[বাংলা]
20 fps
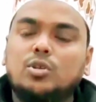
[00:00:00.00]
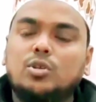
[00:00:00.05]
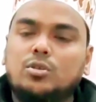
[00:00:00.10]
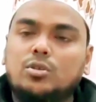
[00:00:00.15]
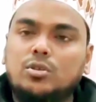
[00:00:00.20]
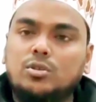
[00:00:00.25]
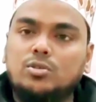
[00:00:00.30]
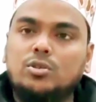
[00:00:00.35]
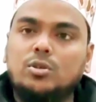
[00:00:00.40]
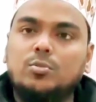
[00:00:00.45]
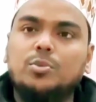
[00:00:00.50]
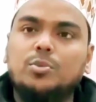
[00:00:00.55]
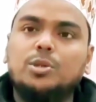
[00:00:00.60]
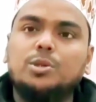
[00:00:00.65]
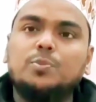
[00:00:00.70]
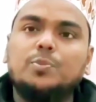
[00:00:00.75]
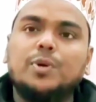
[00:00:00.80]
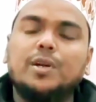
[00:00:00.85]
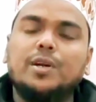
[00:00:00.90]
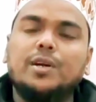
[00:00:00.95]
দক্ষিণ
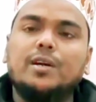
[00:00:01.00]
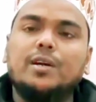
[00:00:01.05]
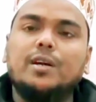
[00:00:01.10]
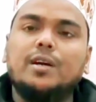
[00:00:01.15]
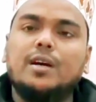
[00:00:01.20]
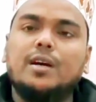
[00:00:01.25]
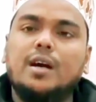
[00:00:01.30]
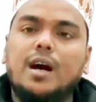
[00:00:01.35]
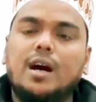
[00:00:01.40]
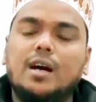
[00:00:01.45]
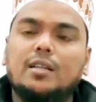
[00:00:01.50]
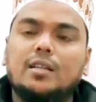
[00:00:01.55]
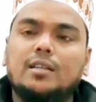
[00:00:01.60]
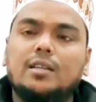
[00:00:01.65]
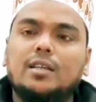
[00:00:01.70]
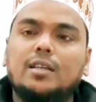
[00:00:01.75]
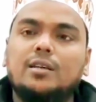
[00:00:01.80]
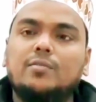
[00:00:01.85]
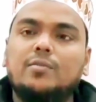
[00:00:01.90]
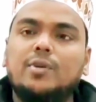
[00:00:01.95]
চব্বিশ পরগনা
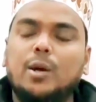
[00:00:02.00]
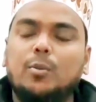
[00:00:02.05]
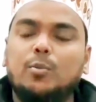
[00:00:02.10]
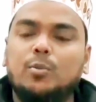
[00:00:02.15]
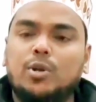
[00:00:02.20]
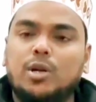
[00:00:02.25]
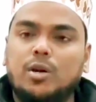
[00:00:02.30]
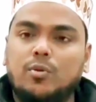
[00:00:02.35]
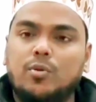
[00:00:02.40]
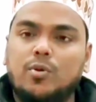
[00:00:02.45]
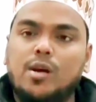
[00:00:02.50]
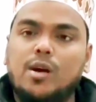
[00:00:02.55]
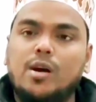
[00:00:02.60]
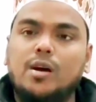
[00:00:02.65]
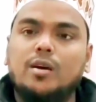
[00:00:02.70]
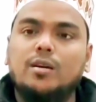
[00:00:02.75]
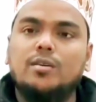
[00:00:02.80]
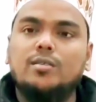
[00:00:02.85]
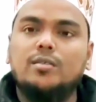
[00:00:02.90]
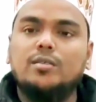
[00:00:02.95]
কাকদ্বীপ ডামন হাওড়া
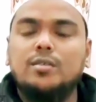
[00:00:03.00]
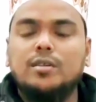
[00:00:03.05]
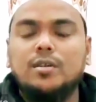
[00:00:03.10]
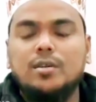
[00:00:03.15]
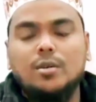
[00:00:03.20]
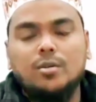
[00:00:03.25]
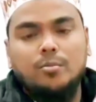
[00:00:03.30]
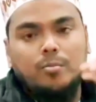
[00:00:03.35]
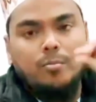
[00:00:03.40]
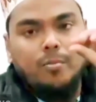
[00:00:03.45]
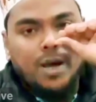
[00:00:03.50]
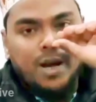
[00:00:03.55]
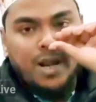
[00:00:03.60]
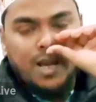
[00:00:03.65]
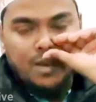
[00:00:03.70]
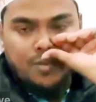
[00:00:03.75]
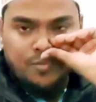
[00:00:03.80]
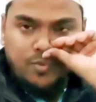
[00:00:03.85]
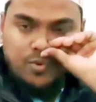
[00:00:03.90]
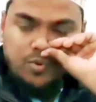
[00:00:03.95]

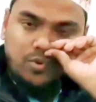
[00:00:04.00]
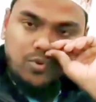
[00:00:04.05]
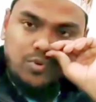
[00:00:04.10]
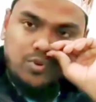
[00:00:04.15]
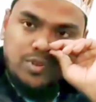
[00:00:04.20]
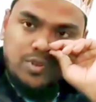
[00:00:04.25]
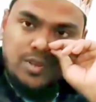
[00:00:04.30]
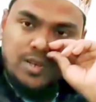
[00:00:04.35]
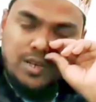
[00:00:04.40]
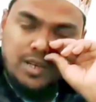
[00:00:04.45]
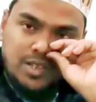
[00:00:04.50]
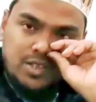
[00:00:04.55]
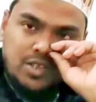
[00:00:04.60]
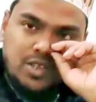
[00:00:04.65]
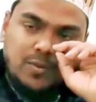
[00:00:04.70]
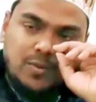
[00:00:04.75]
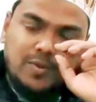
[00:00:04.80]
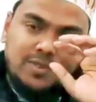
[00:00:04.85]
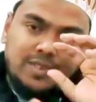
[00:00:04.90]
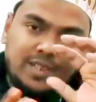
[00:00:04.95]
বারাইপুর
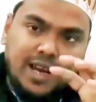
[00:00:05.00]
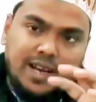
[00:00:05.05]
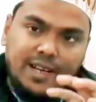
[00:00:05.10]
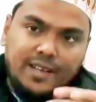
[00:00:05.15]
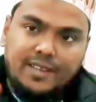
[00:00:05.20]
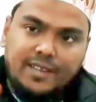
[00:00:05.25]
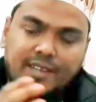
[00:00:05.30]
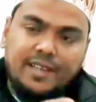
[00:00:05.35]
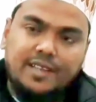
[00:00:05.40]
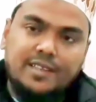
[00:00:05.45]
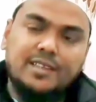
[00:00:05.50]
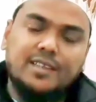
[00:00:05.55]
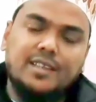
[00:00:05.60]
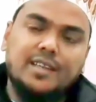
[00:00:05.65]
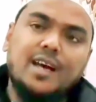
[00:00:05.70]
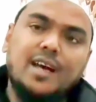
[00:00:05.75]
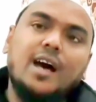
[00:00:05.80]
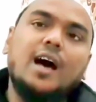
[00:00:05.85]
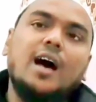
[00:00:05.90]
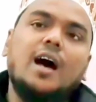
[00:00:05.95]
এসব সাইড থেকে
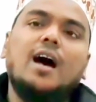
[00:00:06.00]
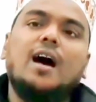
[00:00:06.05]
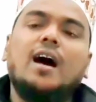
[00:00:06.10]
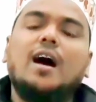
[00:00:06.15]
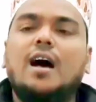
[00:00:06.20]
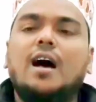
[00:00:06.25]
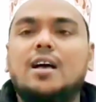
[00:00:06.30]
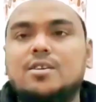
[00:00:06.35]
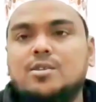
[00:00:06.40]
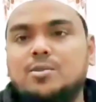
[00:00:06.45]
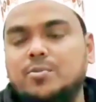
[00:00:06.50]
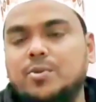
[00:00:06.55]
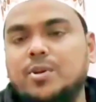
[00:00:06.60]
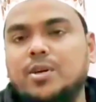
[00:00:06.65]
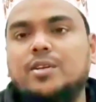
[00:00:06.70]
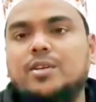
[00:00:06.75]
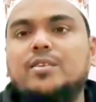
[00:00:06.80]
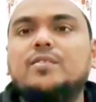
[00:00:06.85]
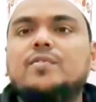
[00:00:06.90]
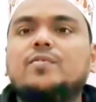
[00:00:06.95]
যেনারা
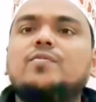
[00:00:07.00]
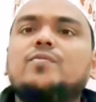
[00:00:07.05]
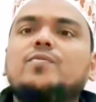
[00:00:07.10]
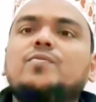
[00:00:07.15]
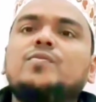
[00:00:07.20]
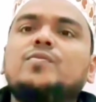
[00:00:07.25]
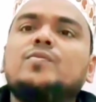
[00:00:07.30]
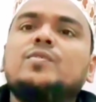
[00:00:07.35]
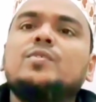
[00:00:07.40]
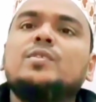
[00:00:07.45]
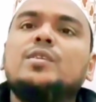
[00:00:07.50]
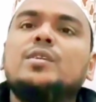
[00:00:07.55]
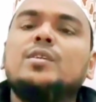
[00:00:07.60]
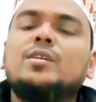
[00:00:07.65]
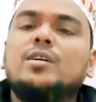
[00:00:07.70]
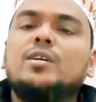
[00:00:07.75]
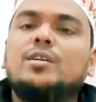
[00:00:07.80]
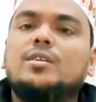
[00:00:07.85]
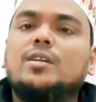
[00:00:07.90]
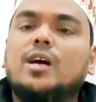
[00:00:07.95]
আসবেন
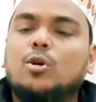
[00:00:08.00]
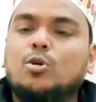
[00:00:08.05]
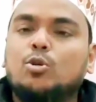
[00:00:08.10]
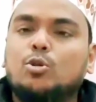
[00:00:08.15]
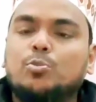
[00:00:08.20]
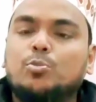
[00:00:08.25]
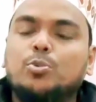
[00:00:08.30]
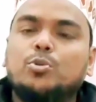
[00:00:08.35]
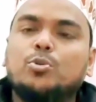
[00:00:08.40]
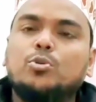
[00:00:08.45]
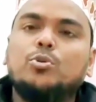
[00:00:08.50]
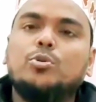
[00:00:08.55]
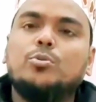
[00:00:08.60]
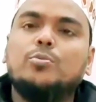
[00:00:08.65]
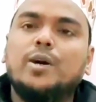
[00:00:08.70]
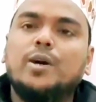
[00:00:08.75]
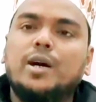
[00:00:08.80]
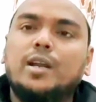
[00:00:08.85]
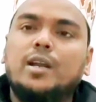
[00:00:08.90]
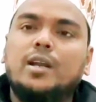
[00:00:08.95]
ঠাকুরপুকুর
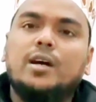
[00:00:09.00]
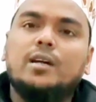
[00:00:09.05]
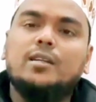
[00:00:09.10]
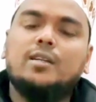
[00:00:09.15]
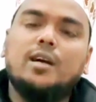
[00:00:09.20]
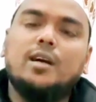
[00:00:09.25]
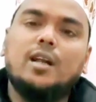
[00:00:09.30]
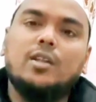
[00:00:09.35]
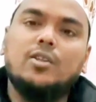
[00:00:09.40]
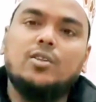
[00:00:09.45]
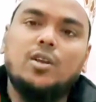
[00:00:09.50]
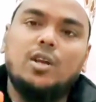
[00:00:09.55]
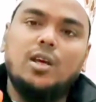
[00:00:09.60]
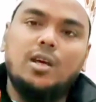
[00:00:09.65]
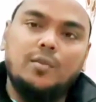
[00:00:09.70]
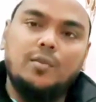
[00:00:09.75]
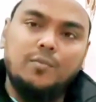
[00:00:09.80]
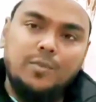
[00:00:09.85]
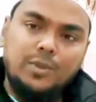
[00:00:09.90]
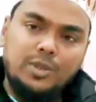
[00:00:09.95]
বেহলা
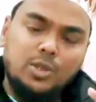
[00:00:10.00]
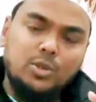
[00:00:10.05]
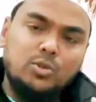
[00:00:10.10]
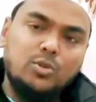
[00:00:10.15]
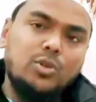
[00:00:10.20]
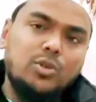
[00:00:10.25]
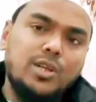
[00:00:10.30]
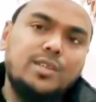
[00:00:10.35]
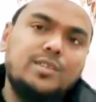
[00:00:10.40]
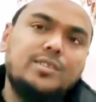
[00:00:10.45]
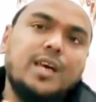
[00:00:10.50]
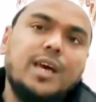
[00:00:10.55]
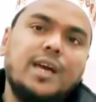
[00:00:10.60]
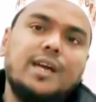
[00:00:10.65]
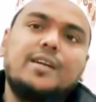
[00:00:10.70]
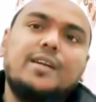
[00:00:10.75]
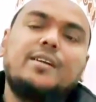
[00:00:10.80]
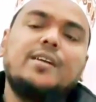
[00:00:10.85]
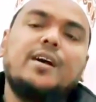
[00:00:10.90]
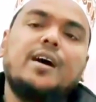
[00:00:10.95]
তারাতলা বিশেষ করে এই
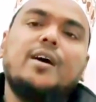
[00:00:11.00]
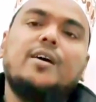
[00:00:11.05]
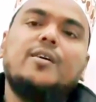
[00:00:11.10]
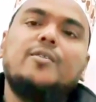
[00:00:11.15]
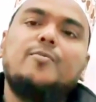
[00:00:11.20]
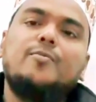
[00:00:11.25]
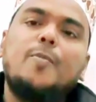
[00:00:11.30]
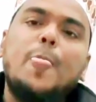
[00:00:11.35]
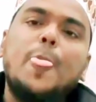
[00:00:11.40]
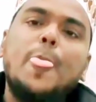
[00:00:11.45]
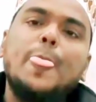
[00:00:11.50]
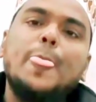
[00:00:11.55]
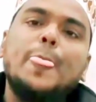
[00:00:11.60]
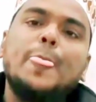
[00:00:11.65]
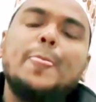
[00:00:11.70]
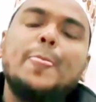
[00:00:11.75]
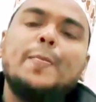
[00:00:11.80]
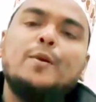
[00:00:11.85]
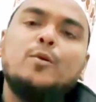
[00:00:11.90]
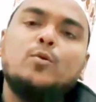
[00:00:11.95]
সাইডটা
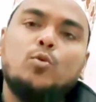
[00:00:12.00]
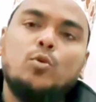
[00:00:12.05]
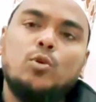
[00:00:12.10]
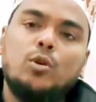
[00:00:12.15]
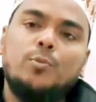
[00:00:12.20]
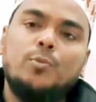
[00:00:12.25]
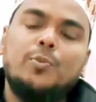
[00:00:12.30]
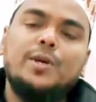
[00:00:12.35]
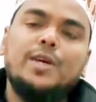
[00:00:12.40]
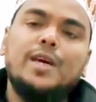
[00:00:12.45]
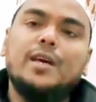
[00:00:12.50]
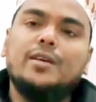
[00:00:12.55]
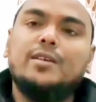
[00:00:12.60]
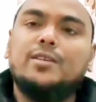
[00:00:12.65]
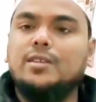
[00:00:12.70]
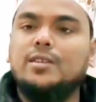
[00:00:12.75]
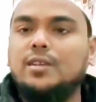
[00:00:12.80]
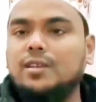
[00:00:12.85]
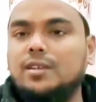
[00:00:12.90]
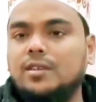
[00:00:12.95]
কুলপি
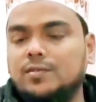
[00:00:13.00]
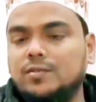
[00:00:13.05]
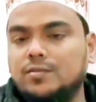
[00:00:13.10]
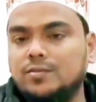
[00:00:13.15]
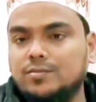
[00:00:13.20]
আছে